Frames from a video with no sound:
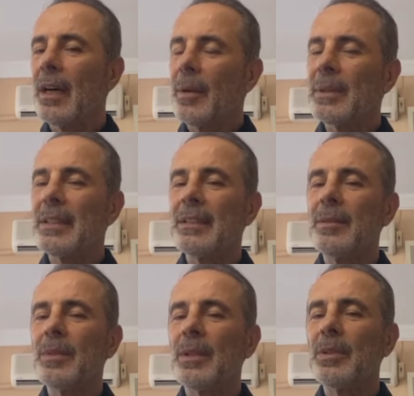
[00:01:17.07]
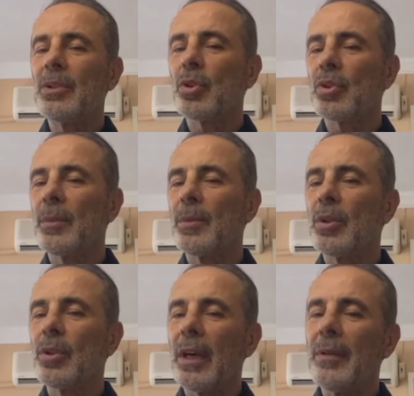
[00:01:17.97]
Ama dediğim gibi Jose
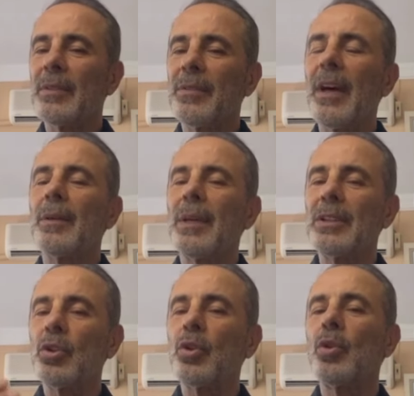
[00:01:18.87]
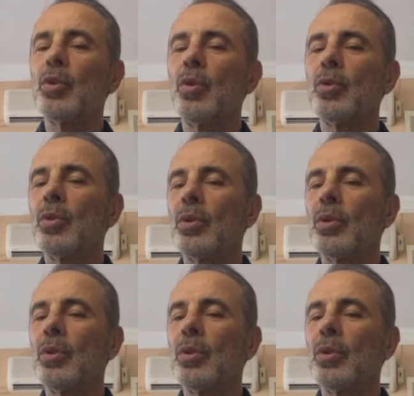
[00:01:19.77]
Mourinho evet Fenerbahçe 4-4'lük